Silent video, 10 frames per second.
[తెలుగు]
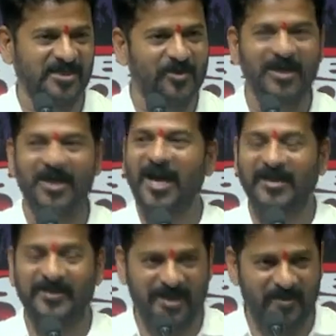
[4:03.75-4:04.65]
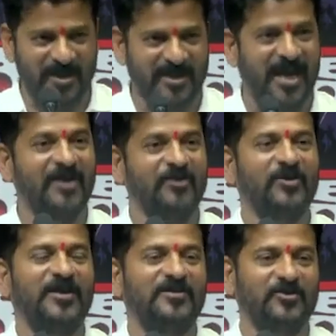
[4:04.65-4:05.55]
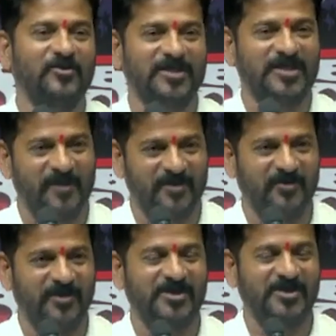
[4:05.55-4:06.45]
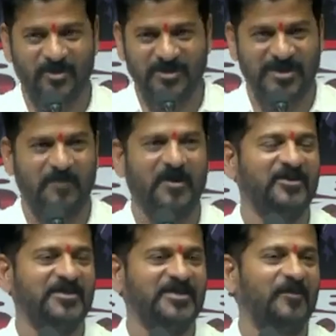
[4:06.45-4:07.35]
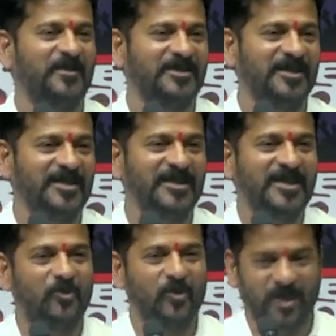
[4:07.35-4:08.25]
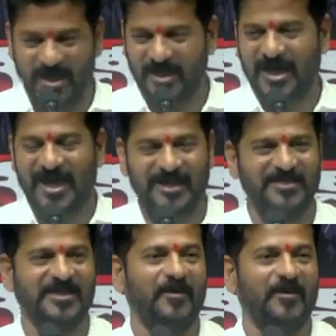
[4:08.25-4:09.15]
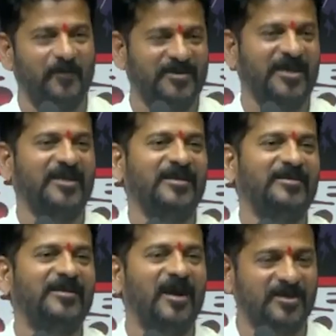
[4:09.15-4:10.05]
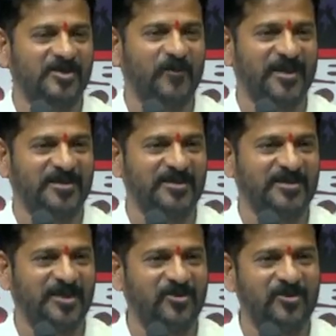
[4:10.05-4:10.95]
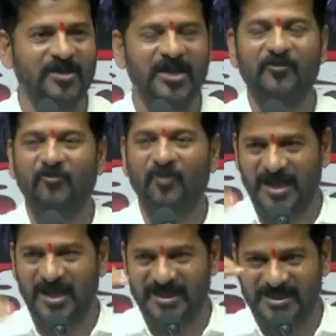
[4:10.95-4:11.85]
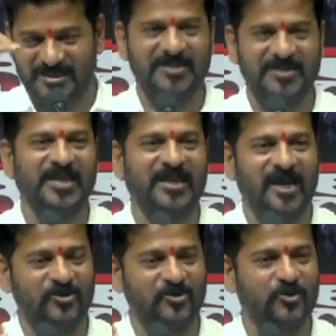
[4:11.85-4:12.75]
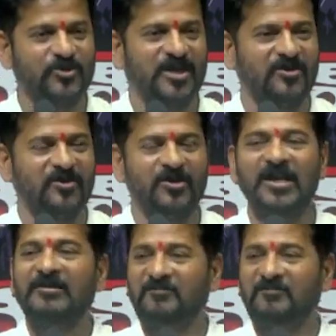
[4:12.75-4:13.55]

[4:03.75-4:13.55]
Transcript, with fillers: చేసినాం అందుకే మా నాయకులు అందరూ కూడా సమన్వయం చేసుకొని సమావేశాలు పెట్టి ఒక కార్యాచరణ పత్రాన్ని కాంగ్రెస్ పార్టీకి ఇస్తారు వాళ్ళు ఇచ్చిన సలహాలు సూచనలు